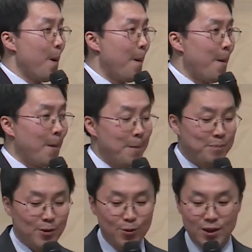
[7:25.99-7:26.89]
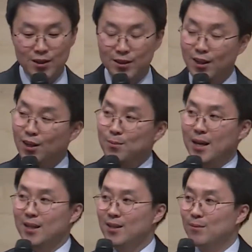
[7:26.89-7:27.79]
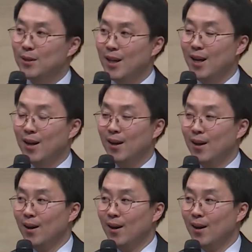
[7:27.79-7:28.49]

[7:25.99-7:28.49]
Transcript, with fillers: 어, 우리 큰 은혜를 받았습니다.